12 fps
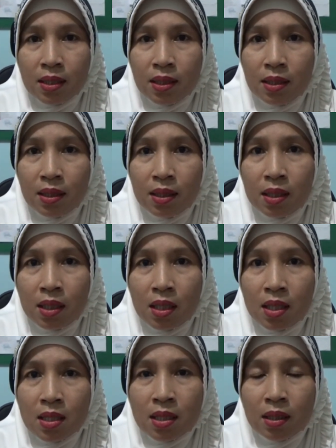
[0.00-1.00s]
Jadi
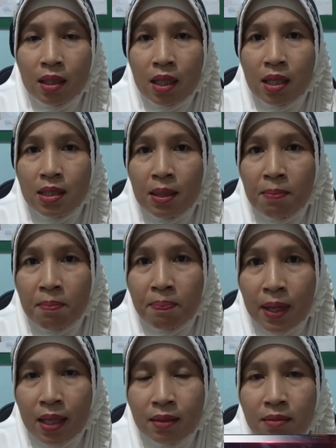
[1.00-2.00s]
setelah jam
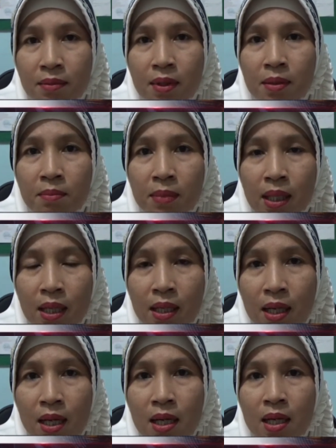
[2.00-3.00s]
4
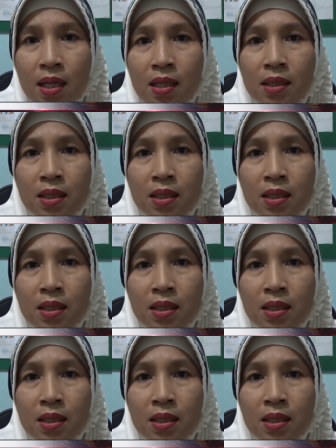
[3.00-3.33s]
mereka